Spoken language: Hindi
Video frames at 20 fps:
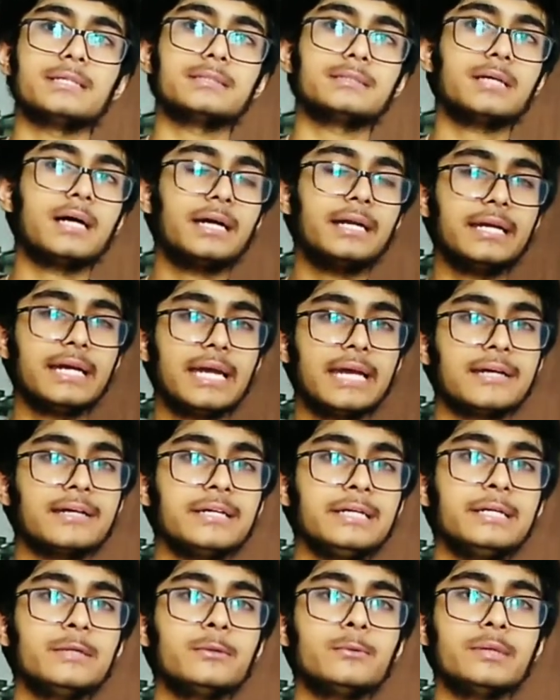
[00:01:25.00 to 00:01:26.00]
सारे
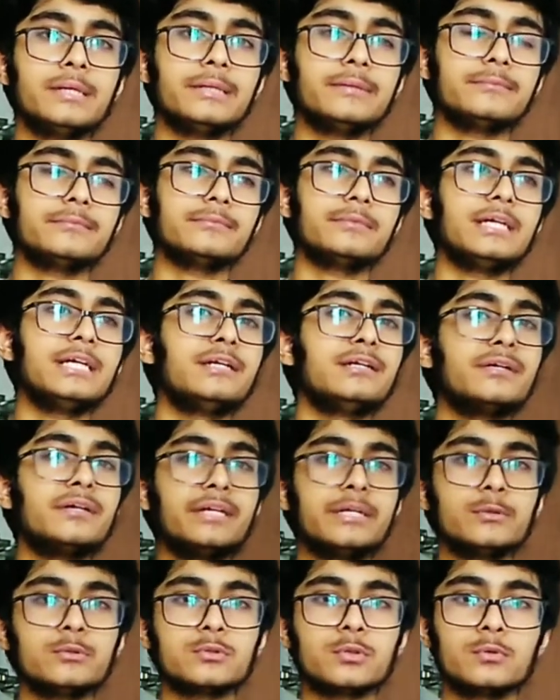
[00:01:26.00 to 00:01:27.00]
एग्री हुए
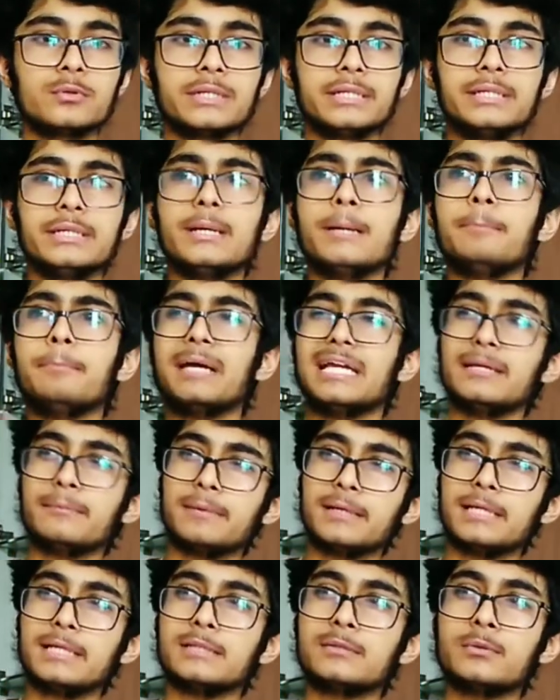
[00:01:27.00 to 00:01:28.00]
इंट्रोड्यूस हो गई पहले
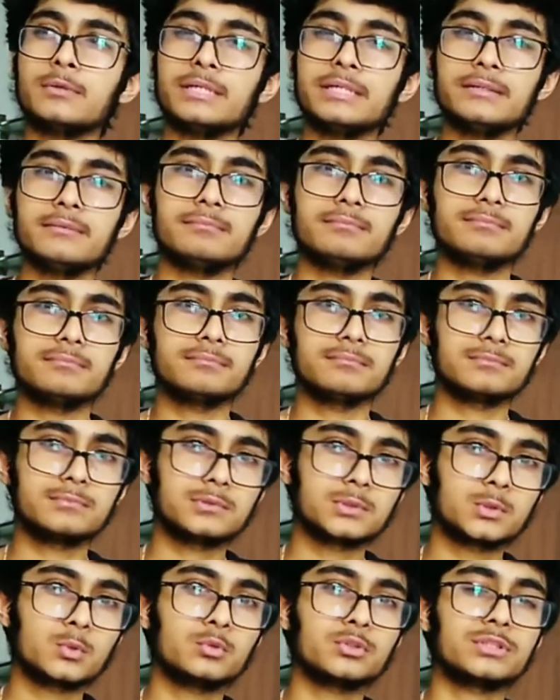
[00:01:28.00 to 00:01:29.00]
पहले थोड़ी
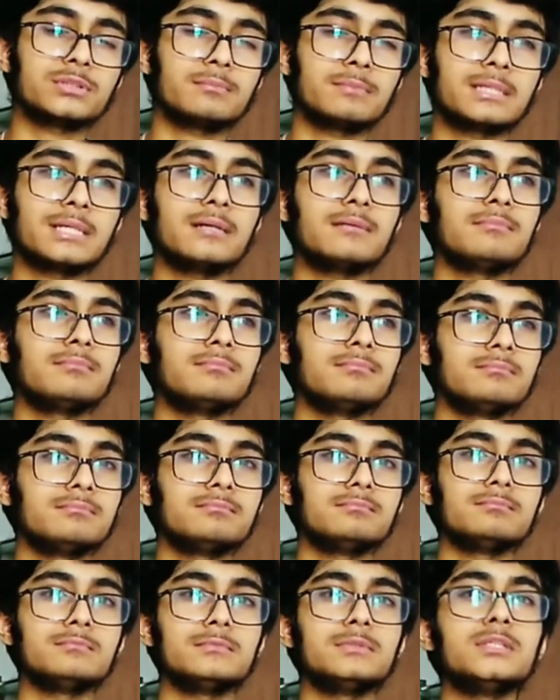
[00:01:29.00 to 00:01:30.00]
सोच
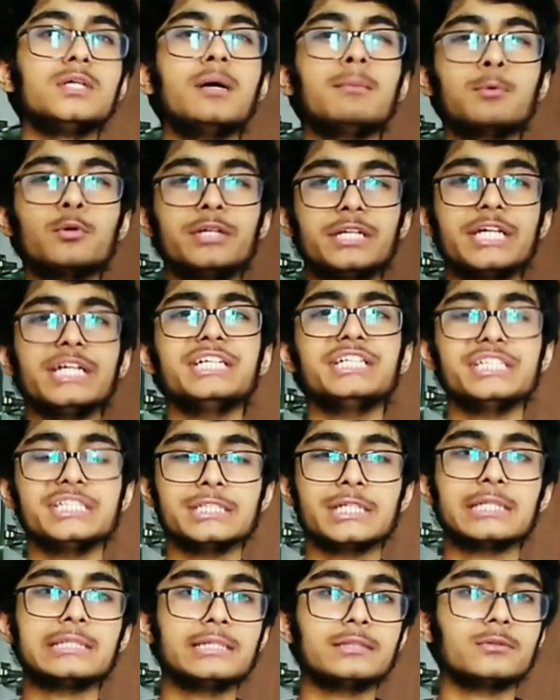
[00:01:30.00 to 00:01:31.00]
मतलब अब कोई नई चीज़
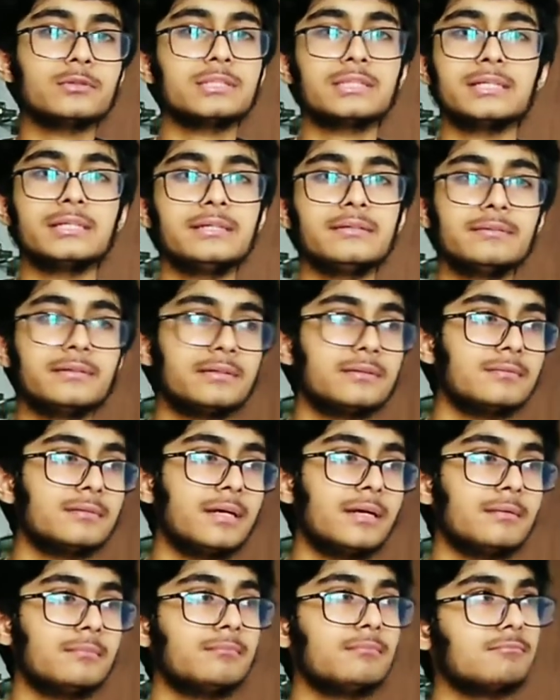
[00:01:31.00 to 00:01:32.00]
आती है तो
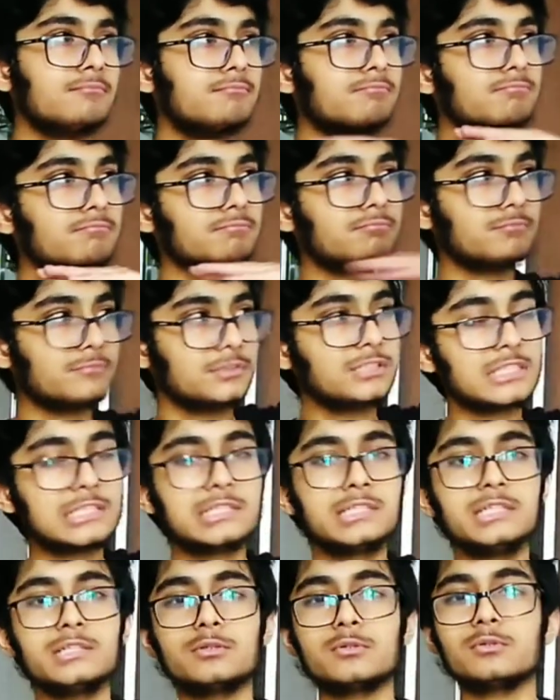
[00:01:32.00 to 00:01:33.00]
इतनी
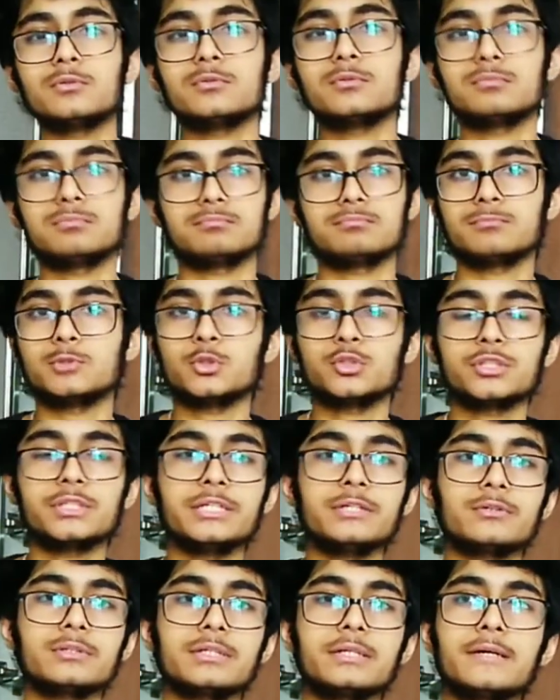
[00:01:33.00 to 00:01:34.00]
जल्दी तो कुछ नहीं
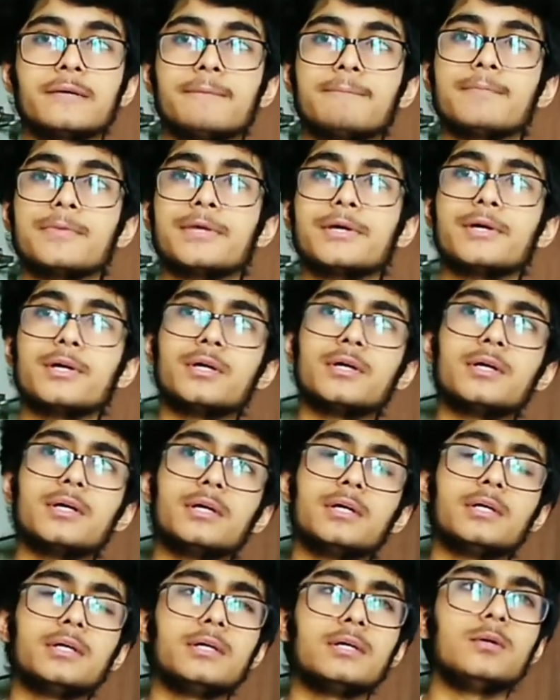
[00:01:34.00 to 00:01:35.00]
होता
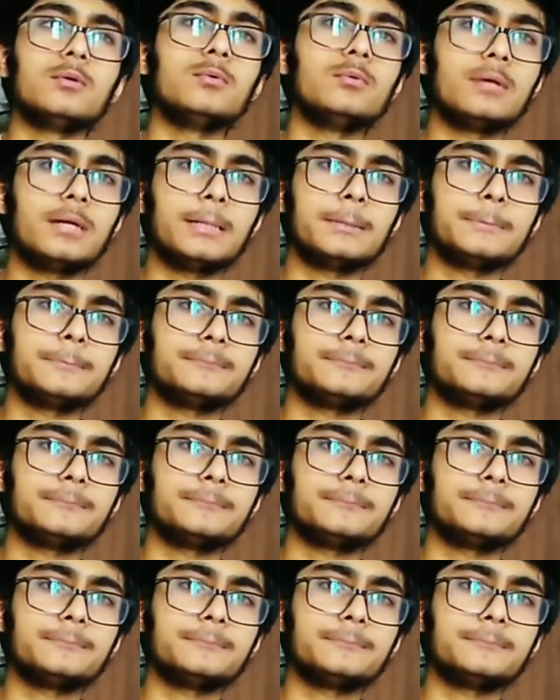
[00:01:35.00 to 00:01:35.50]
ना हुआ